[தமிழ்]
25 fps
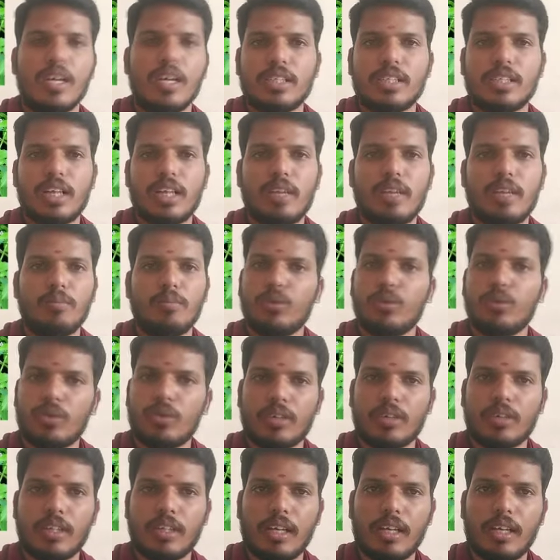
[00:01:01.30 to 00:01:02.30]
கரும்பு
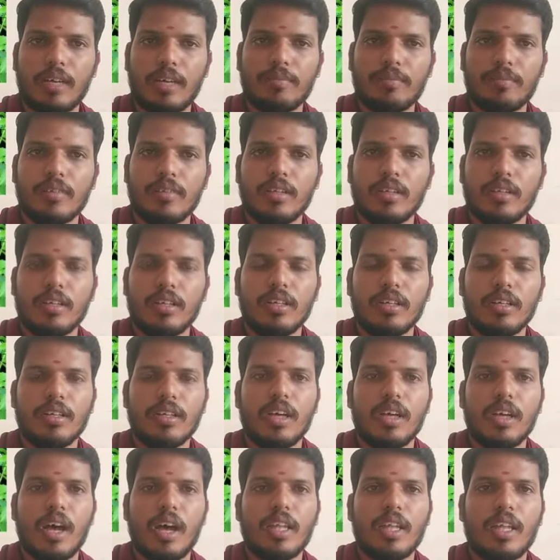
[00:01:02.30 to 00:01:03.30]
தோட்டத்தில்
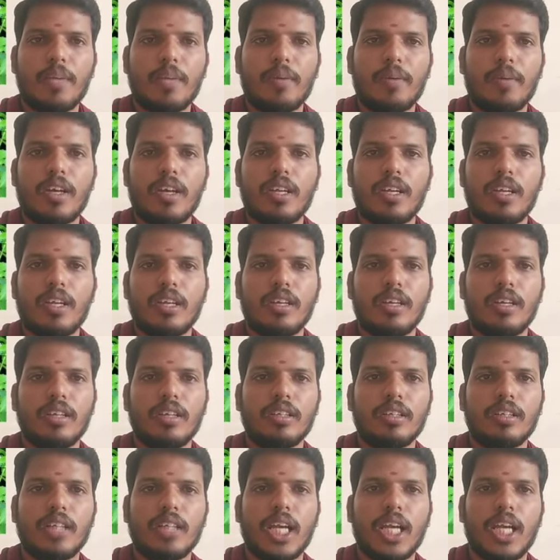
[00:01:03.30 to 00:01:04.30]
அதே மாதிரி
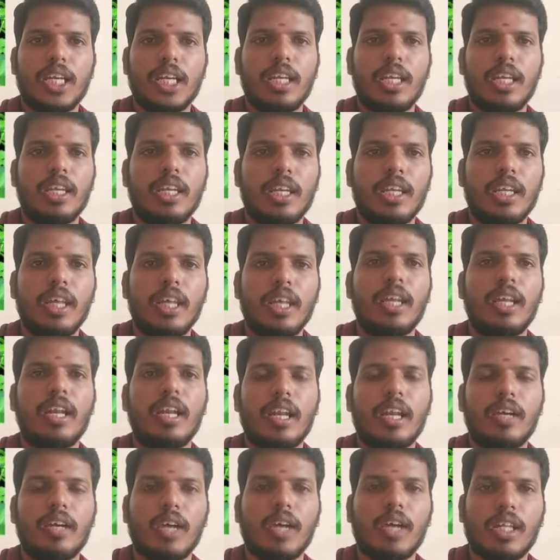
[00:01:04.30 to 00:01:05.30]
தண்ணி
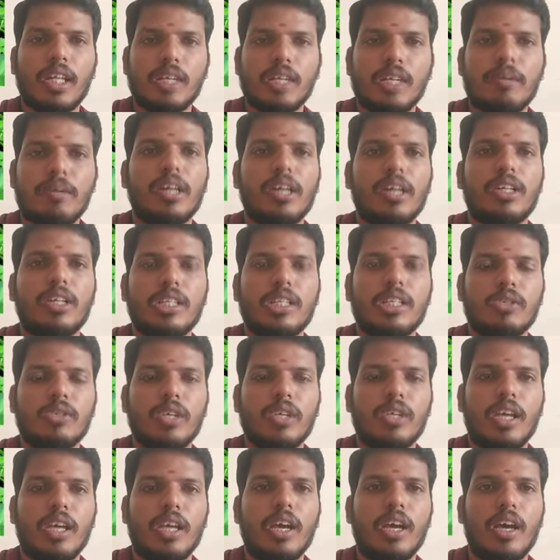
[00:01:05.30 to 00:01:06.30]
நீர்நிலை அதிகமாக
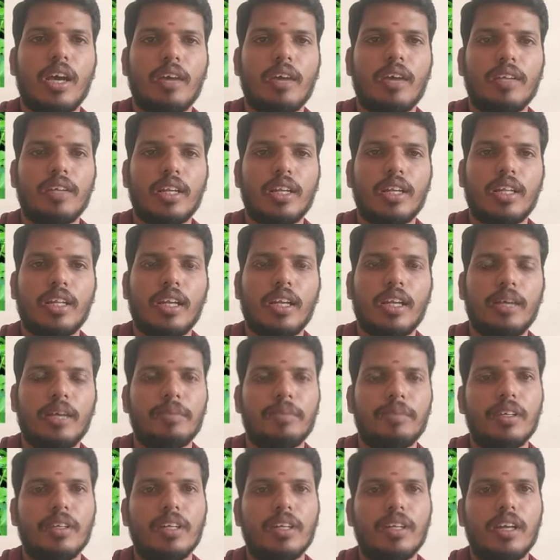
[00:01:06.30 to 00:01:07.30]
இருக்கக்கூடிய இடத்துல
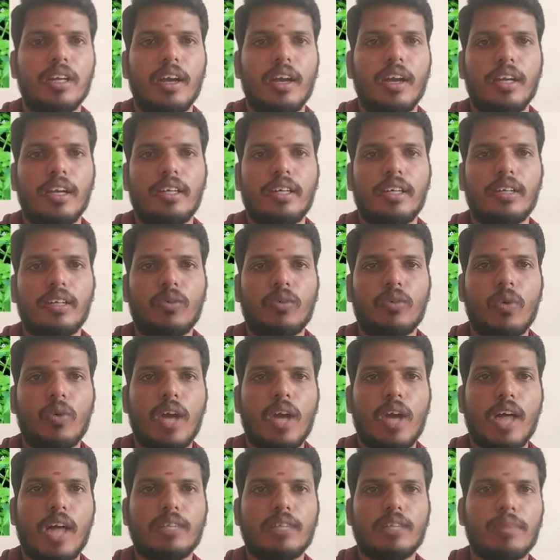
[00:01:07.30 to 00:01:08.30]

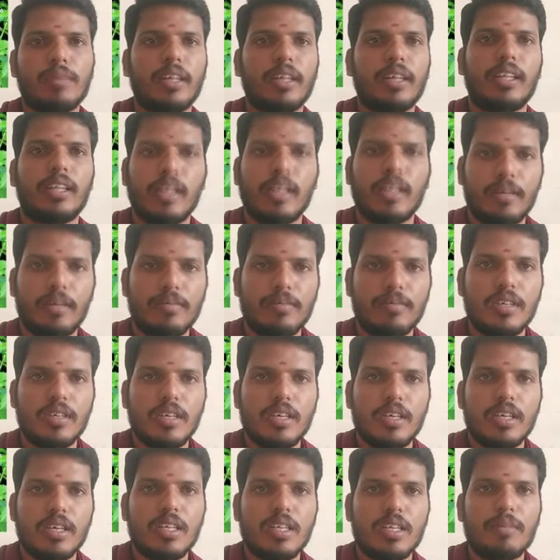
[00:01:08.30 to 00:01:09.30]
குழாக்கு பக்கத்தில்
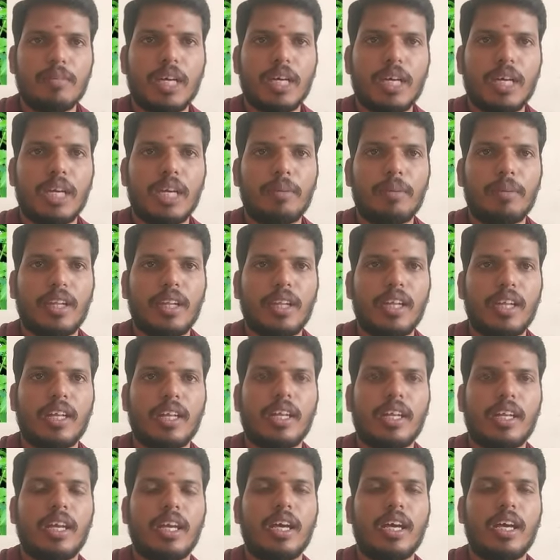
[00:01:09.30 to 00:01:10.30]
இது மாதிரிலாம் பார்த்தோன்னா
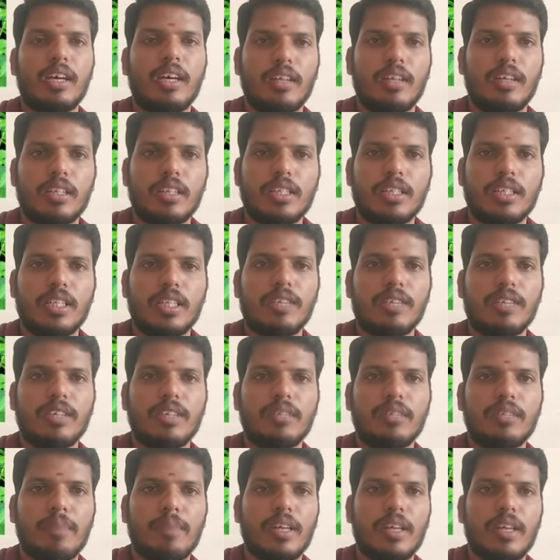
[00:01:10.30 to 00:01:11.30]
நிறைய இந்த செடி
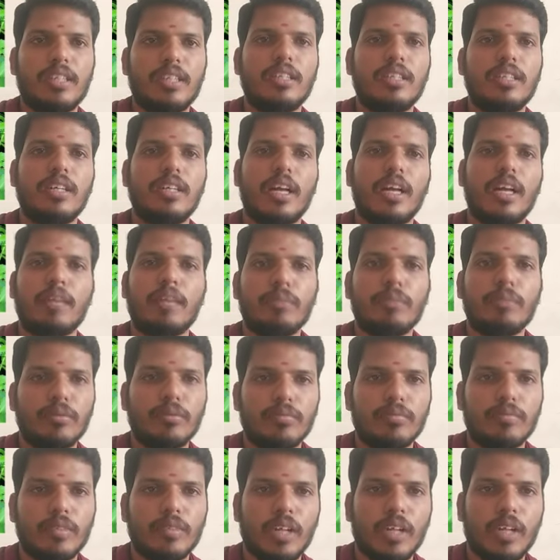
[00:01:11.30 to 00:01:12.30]
வந்து படர்ந்து காணப்படும்
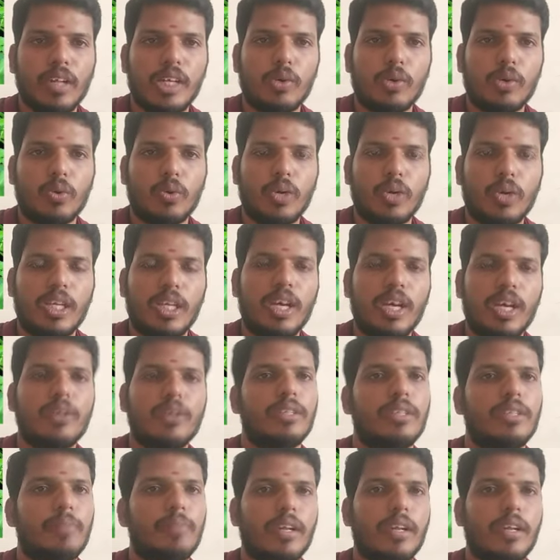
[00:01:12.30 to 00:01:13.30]
நிறைய கொடியாக
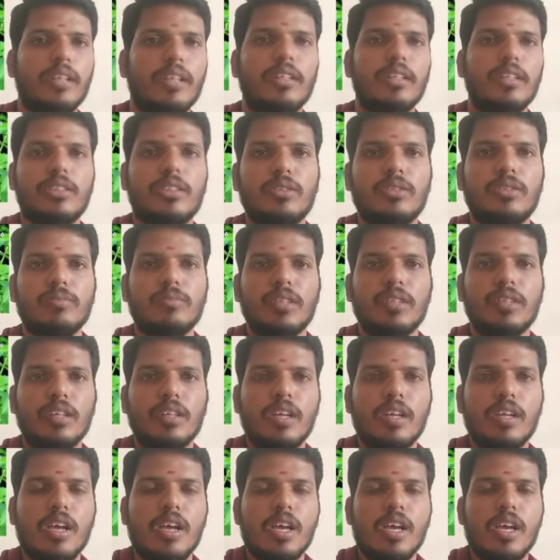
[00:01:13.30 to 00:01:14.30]
வந்து படர்ந்து இருக்கும்
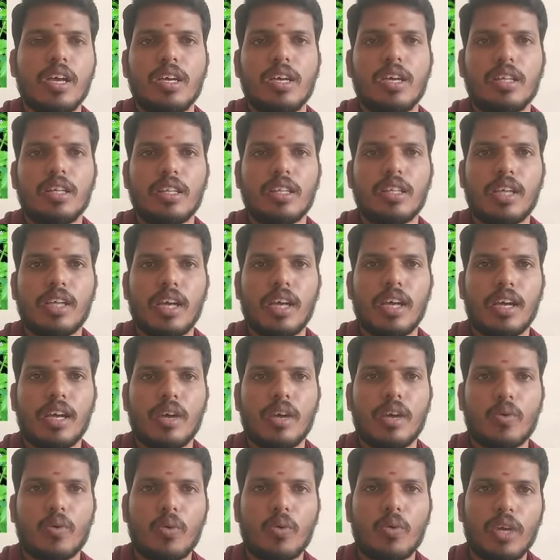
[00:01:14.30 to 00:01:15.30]
இந்த
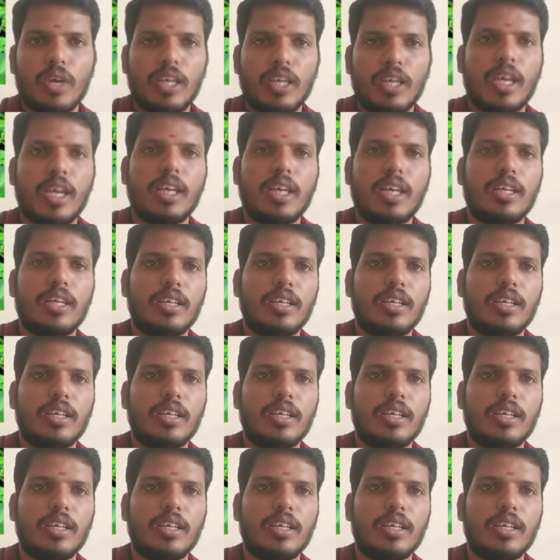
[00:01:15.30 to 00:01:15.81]
கொடியை